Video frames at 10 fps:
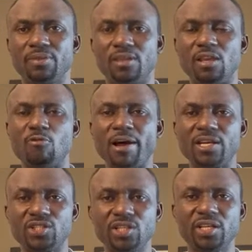qu'il va
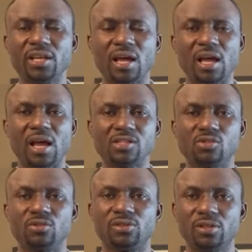agir en
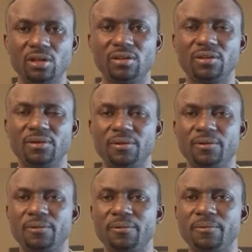son temps
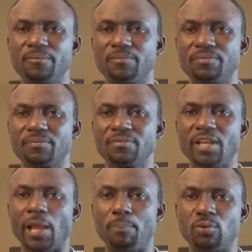
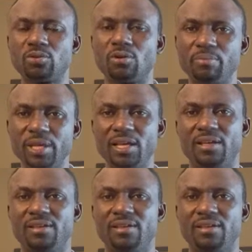et pour ton bien.